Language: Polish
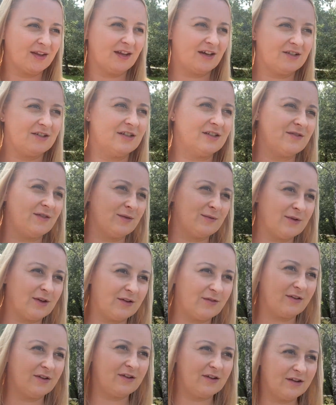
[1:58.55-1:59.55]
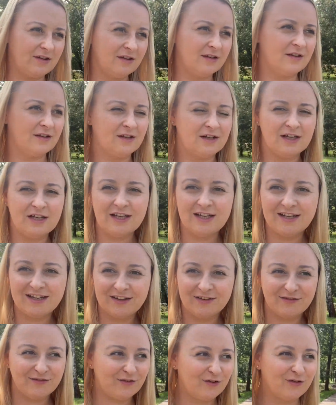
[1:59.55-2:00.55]
jak się nazywają te kwiaty?
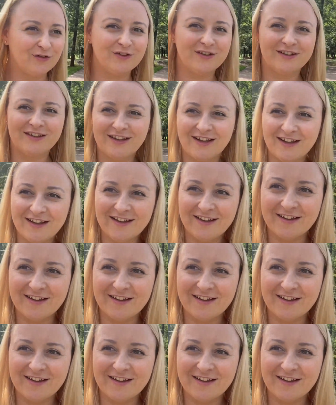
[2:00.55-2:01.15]
Lilie, wodne.